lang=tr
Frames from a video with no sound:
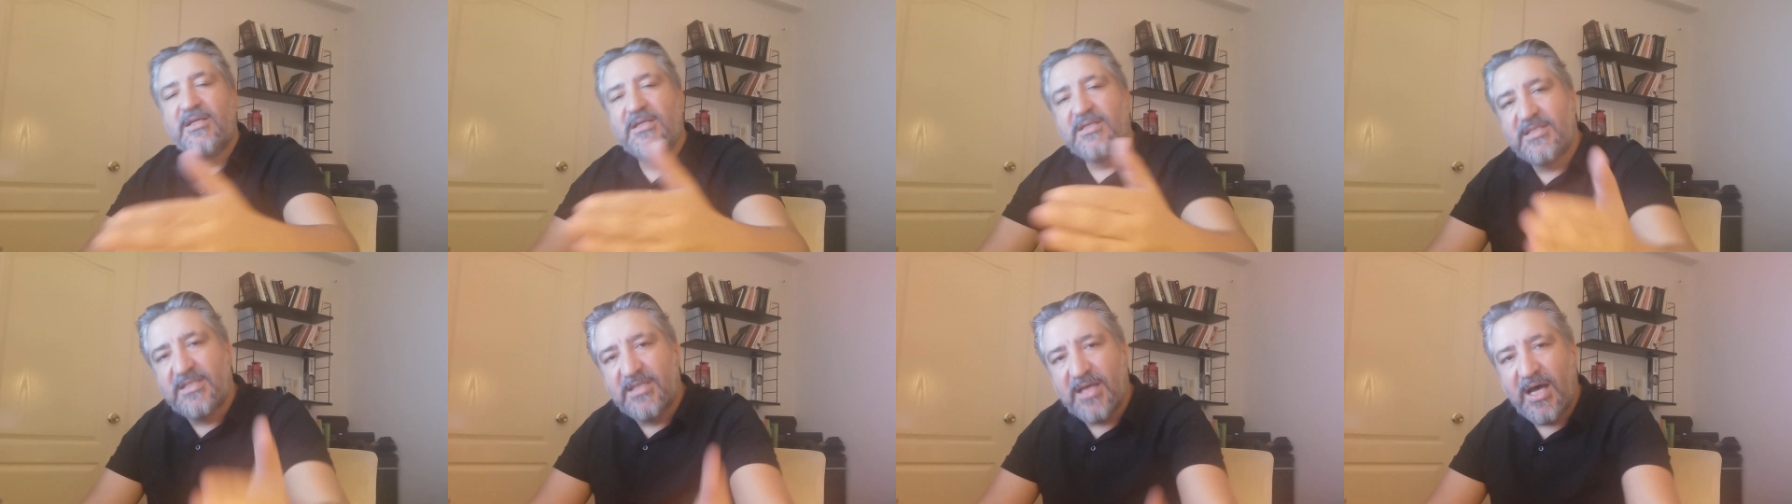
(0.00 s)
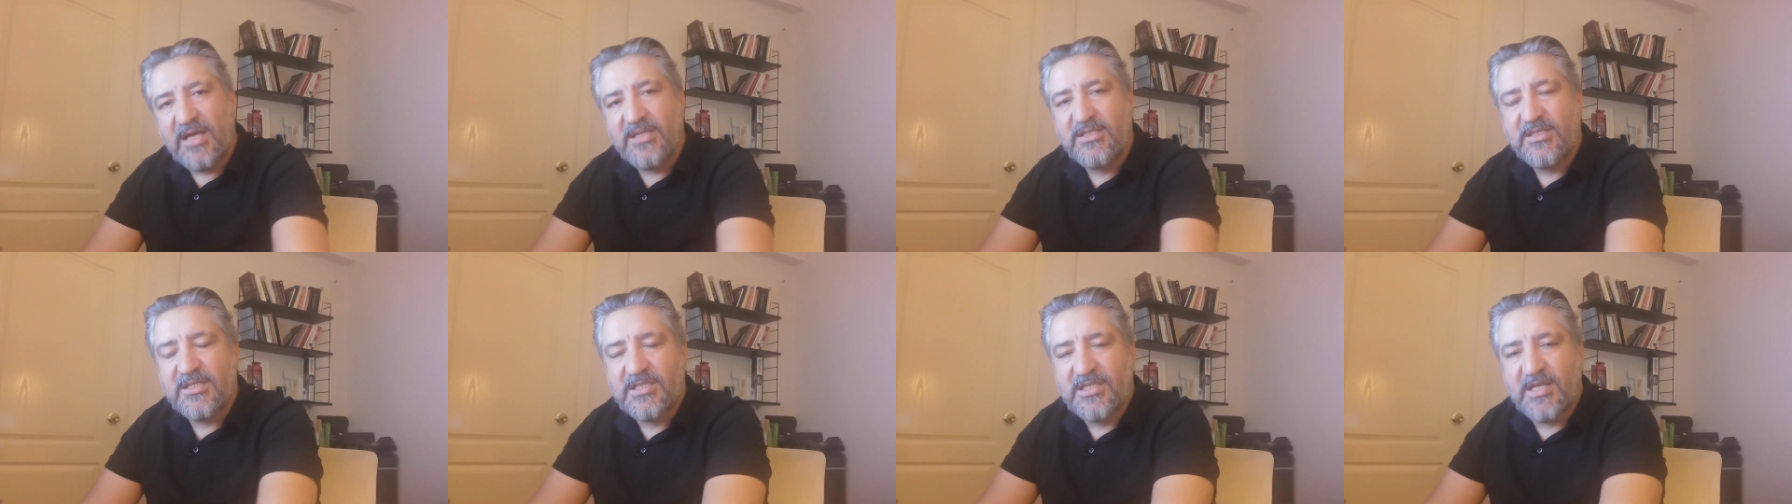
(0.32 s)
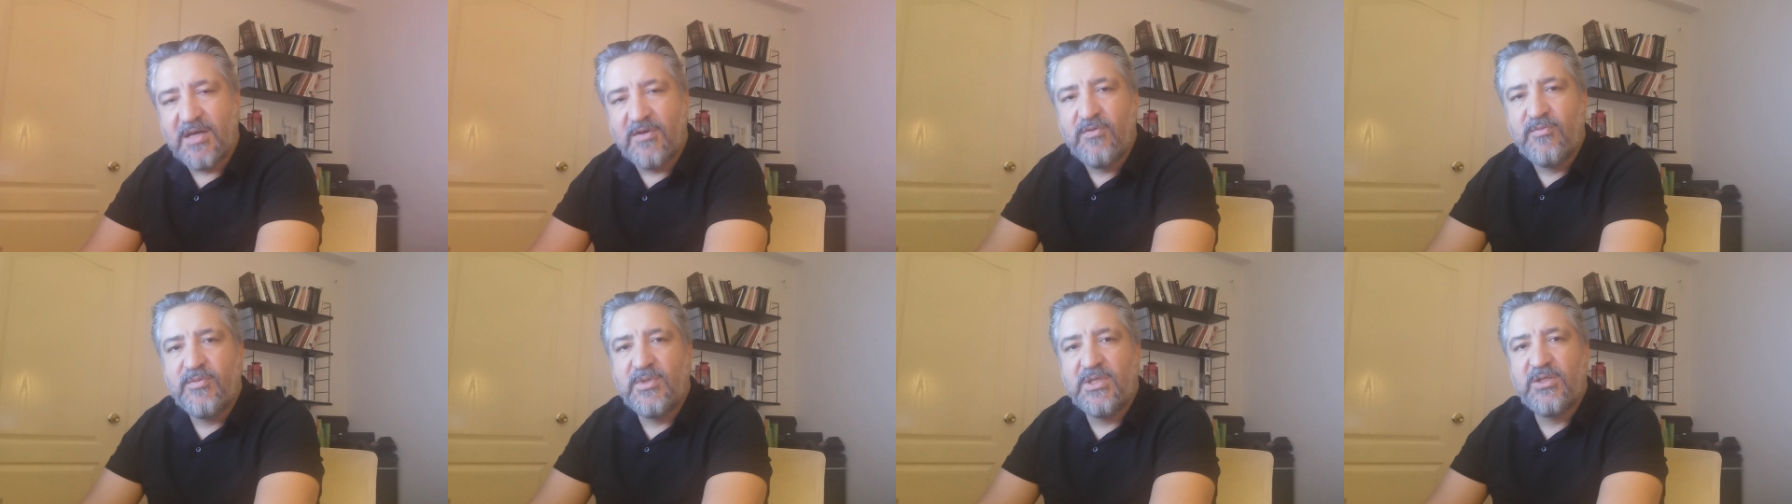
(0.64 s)
sadece
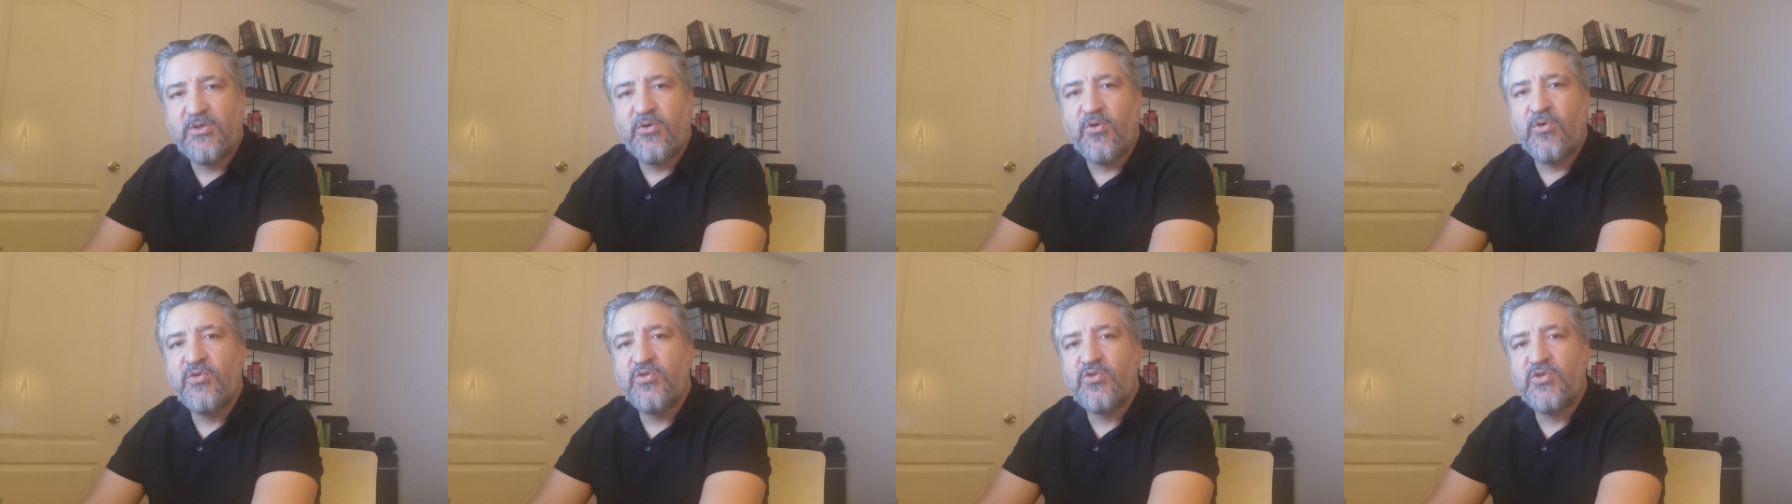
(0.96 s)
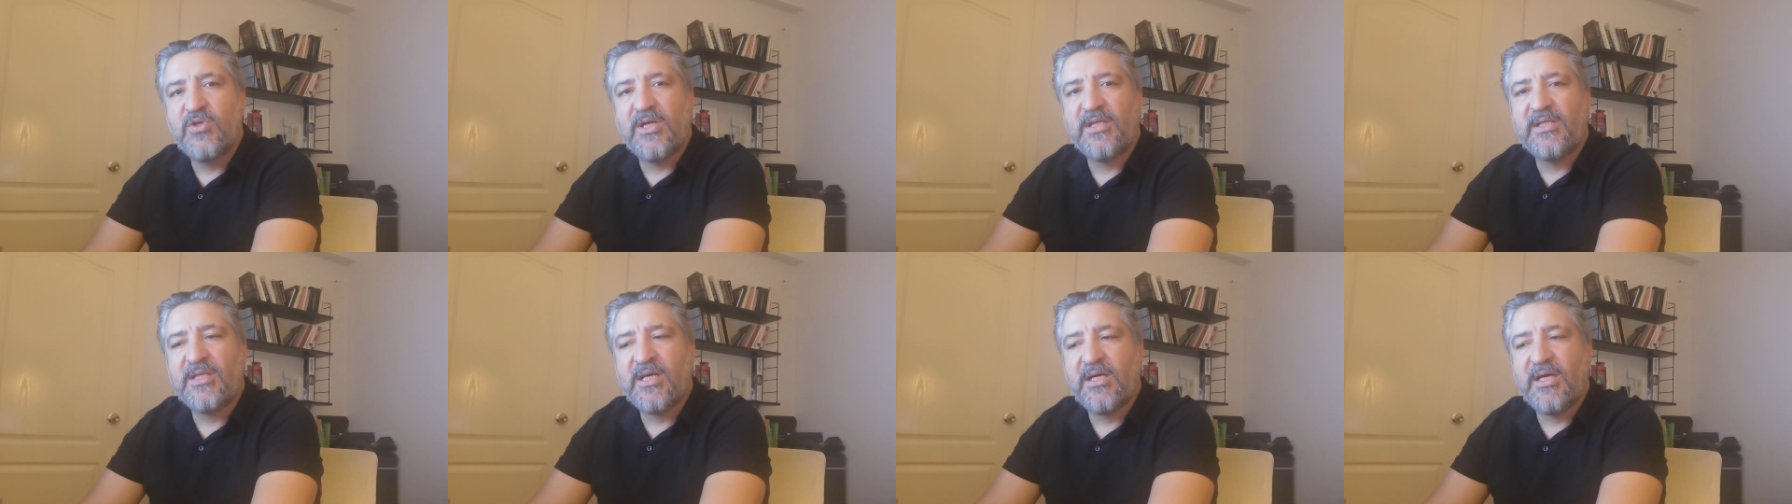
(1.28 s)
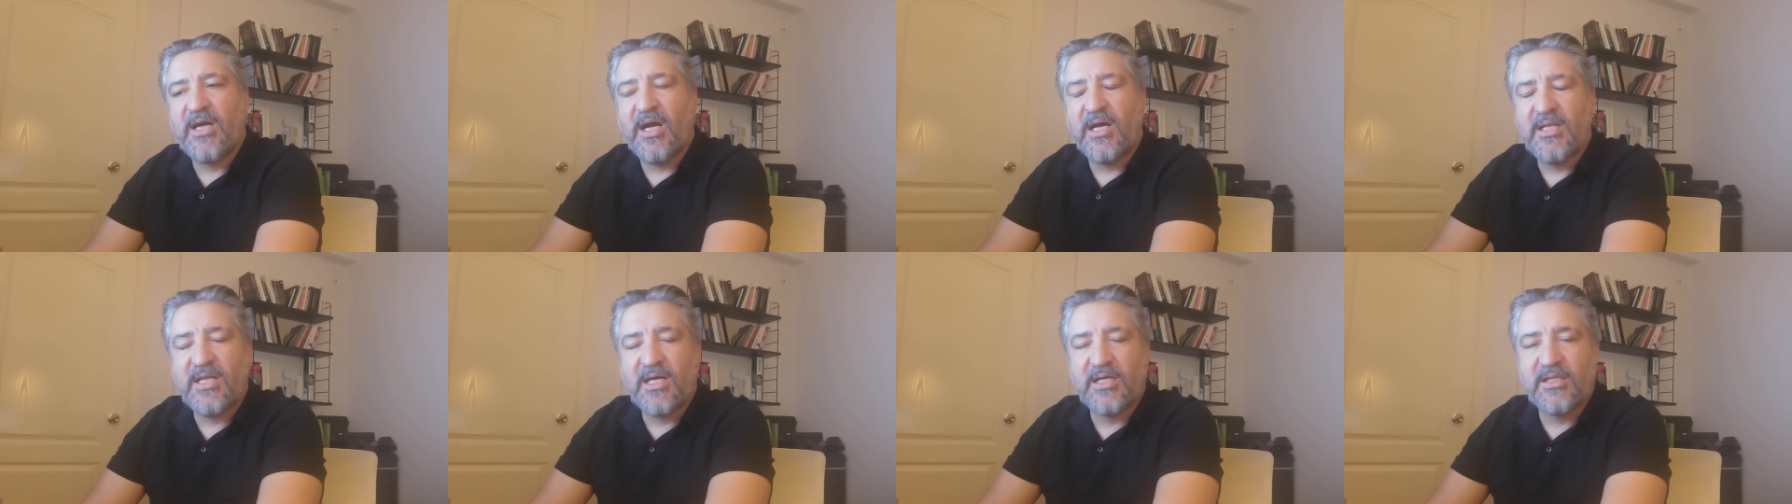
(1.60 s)
savunmatik
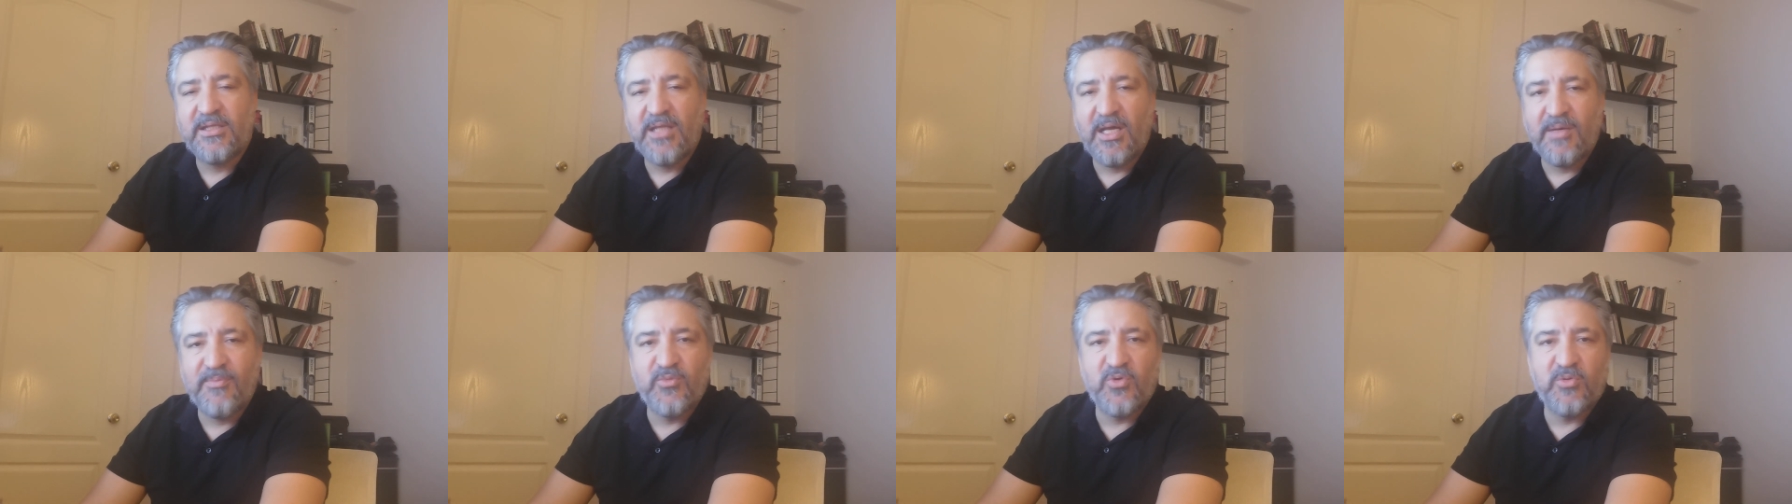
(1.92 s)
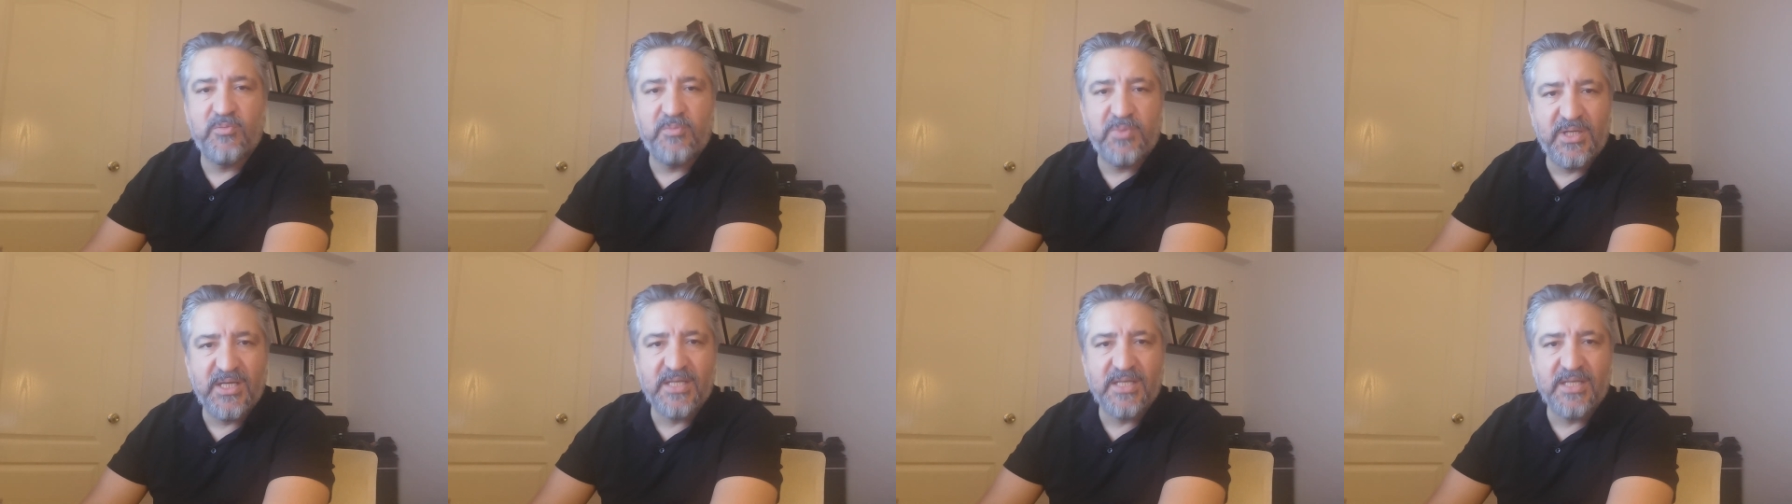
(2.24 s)
oyunculardan kaynaklanmıyor.